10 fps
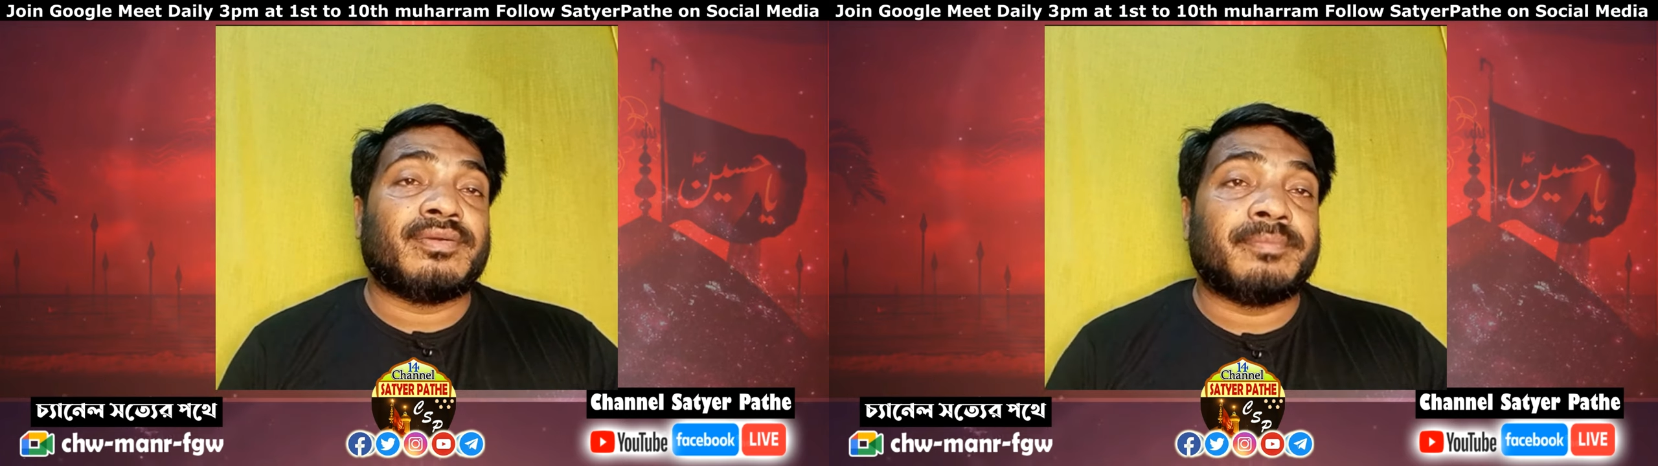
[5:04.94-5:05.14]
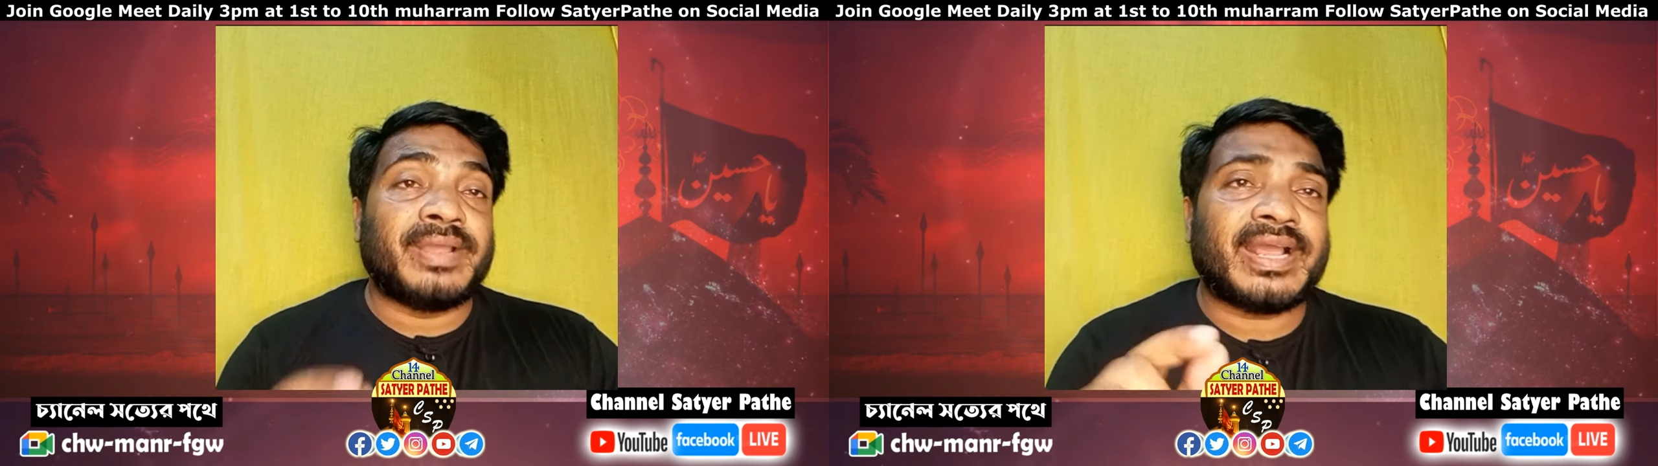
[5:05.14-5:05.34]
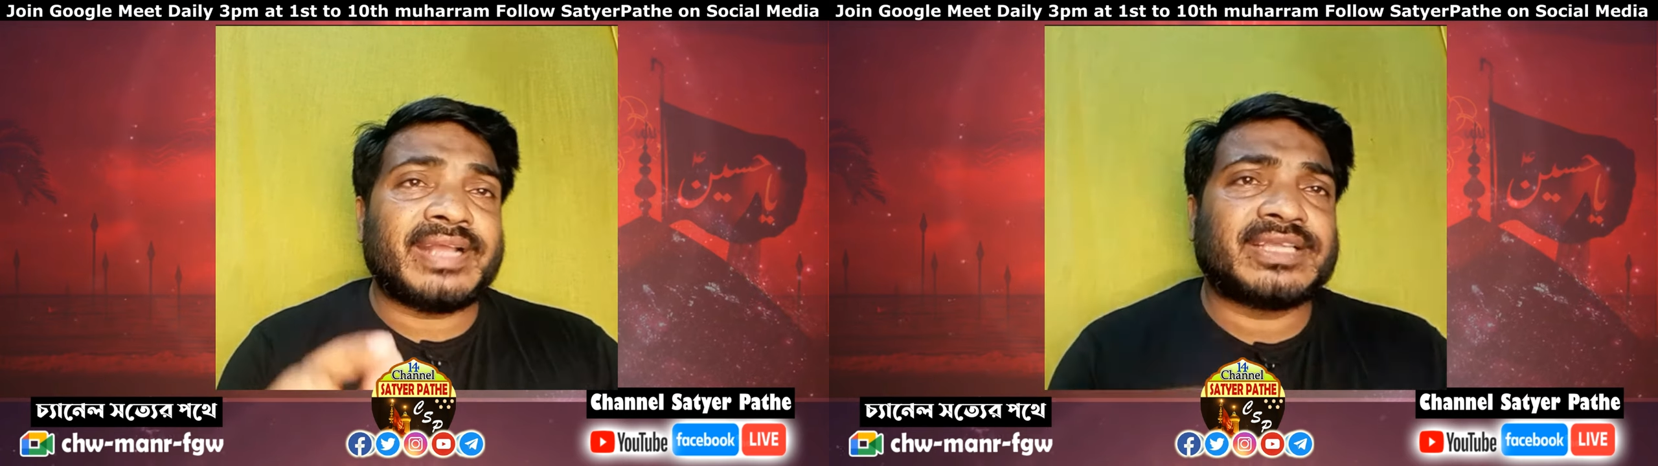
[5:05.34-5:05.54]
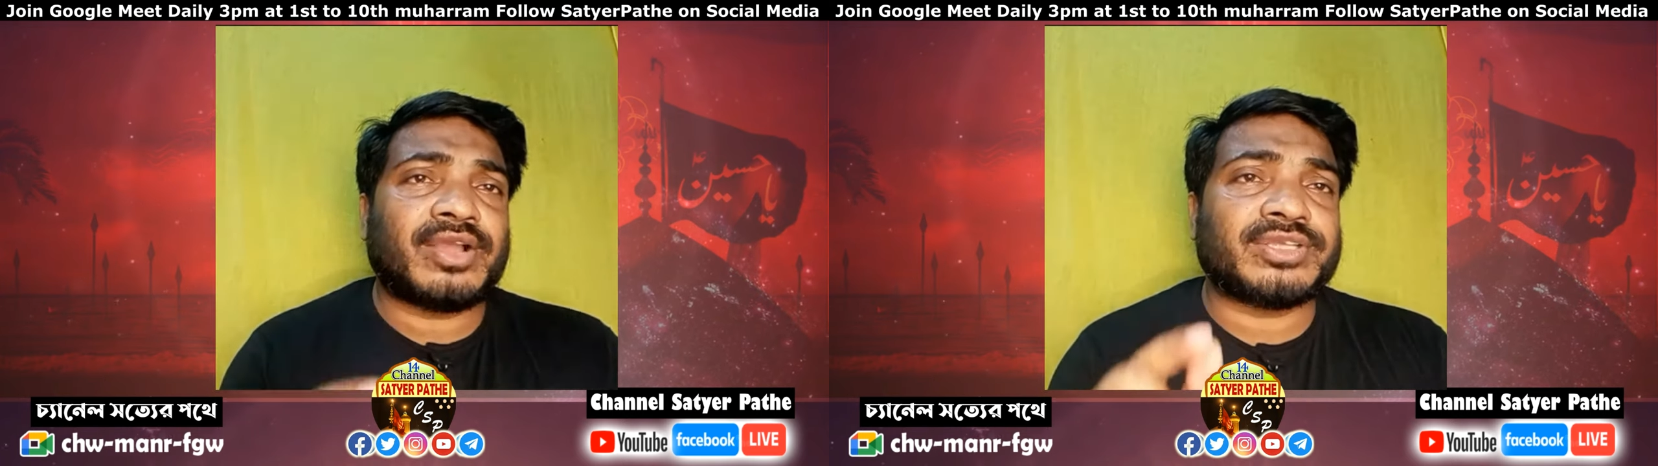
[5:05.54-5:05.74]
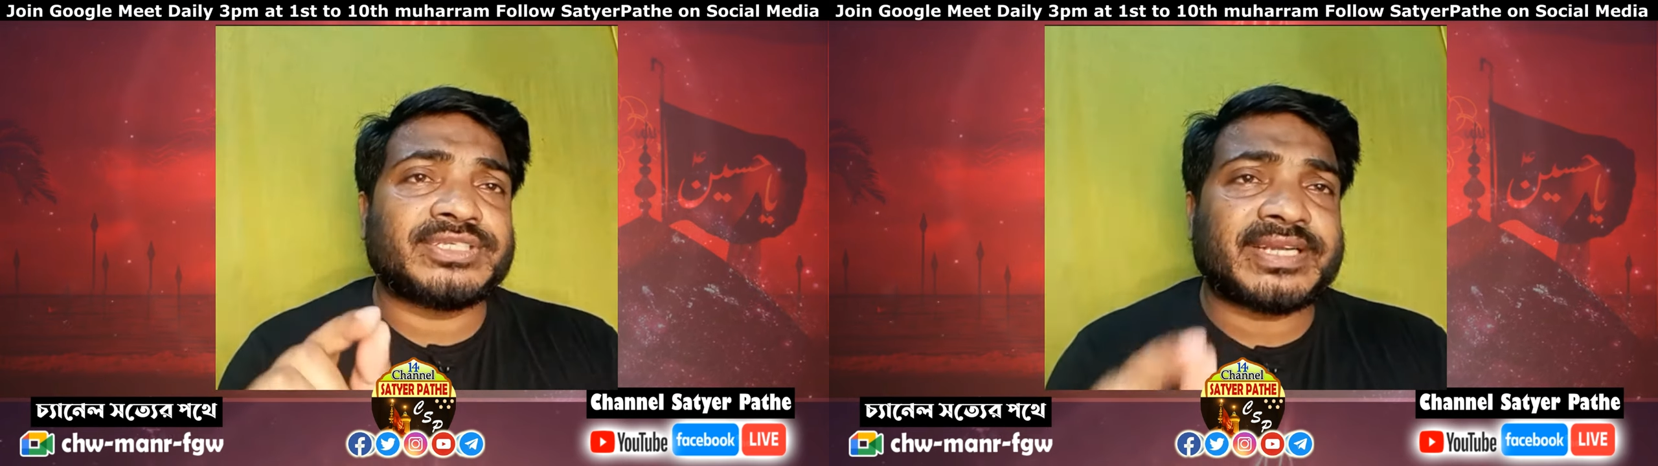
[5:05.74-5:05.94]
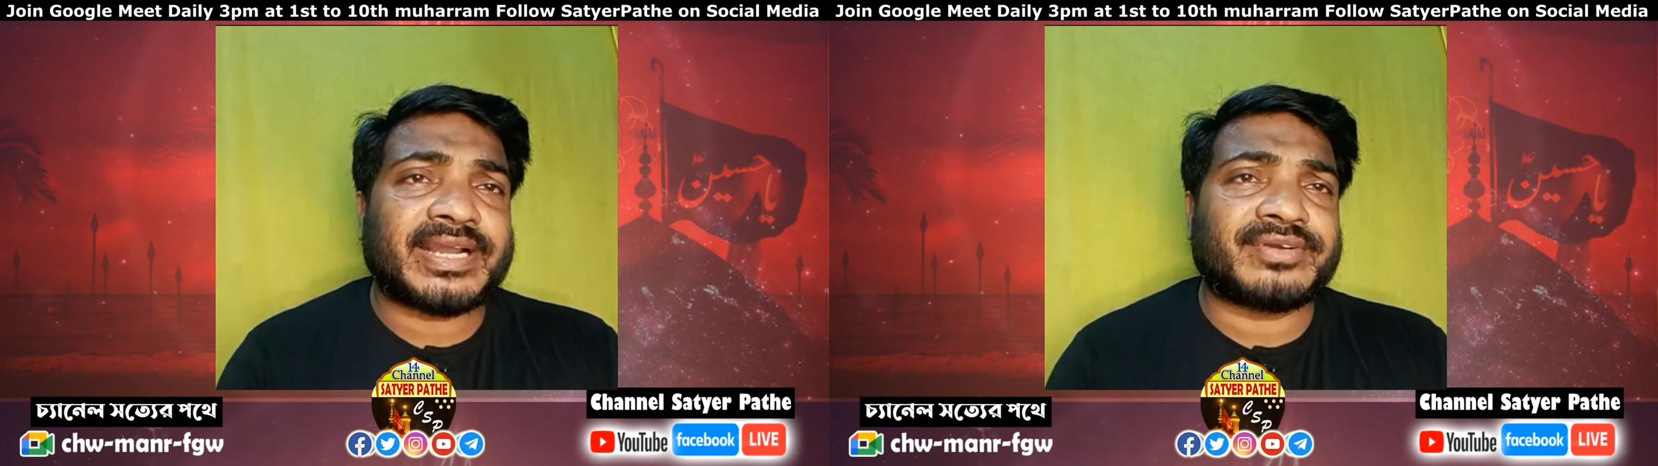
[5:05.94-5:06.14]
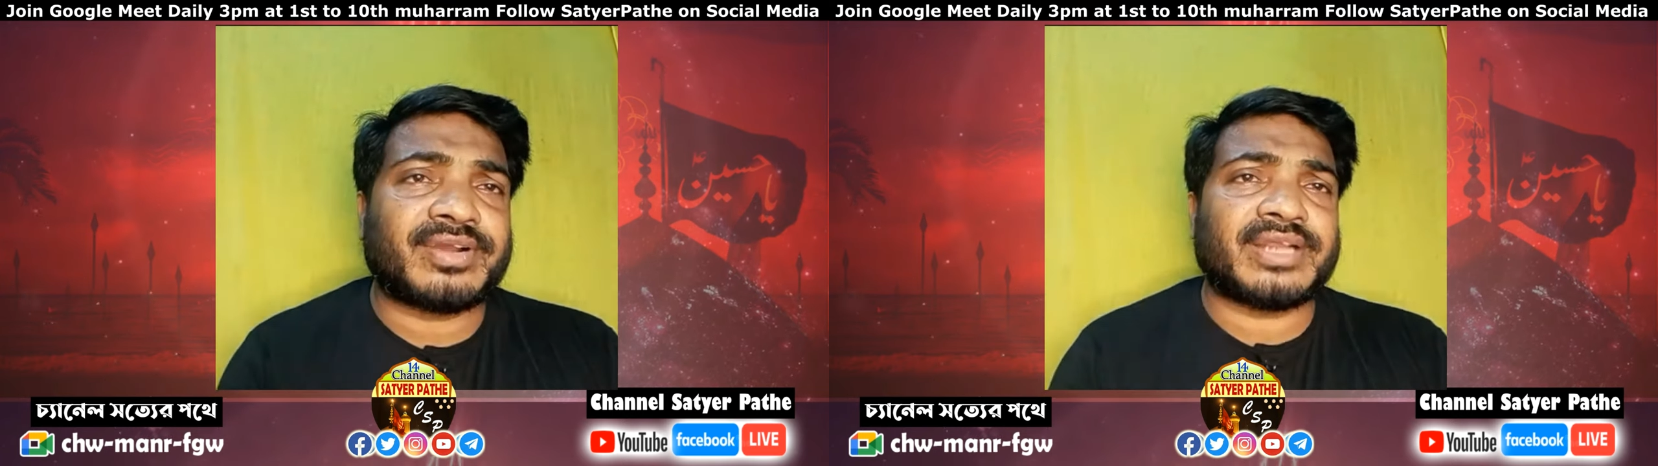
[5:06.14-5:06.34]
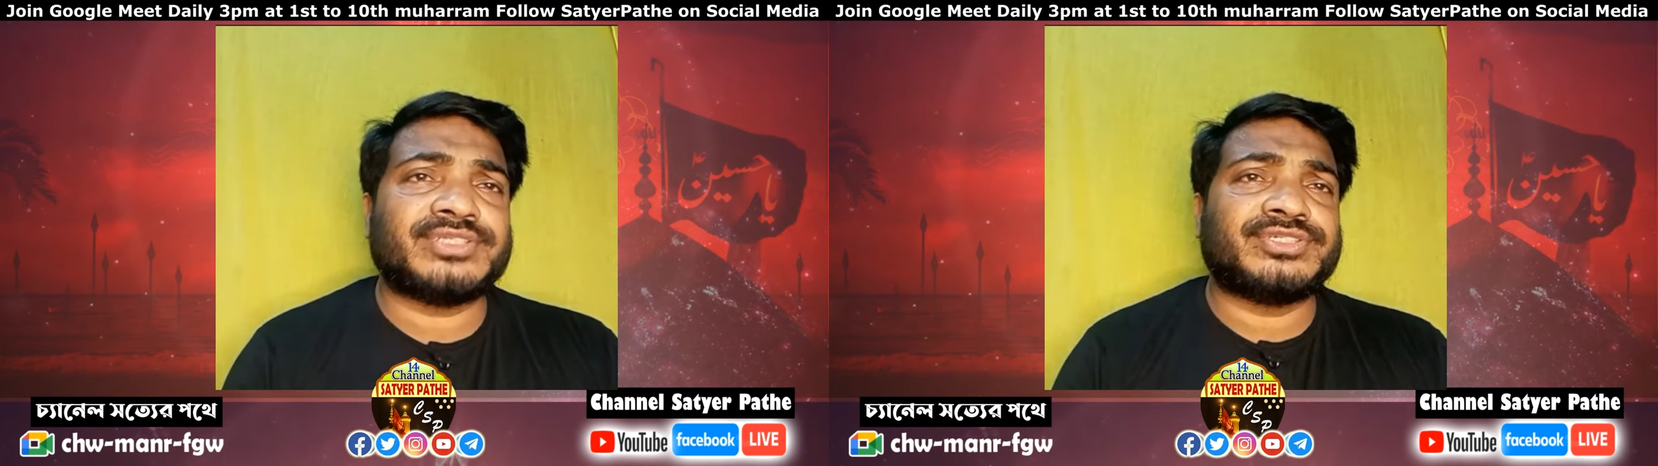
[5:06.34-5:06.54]
বেলায়েতকে অস্বীকার
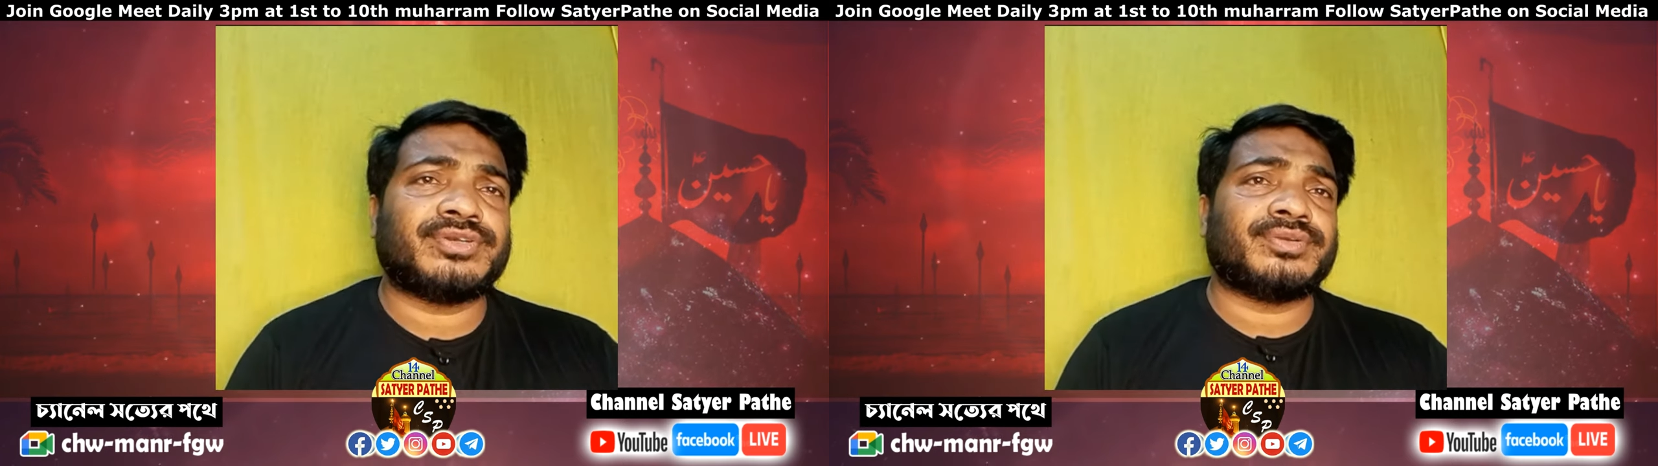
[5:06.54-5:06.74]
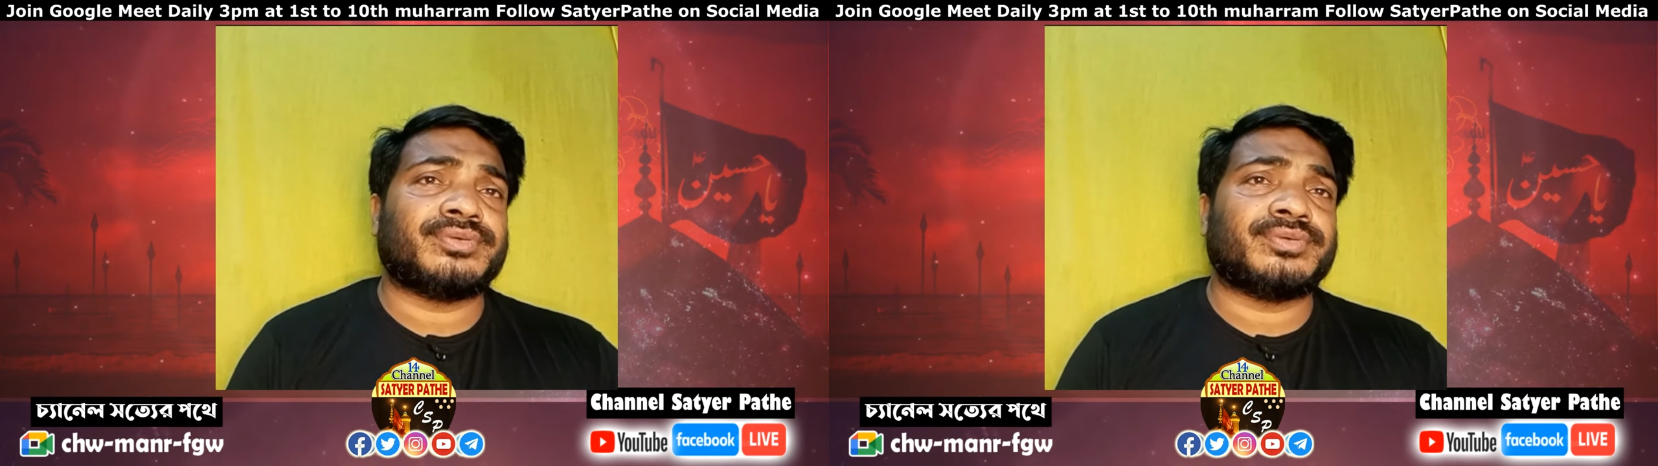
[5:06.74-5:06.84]
করার জন্য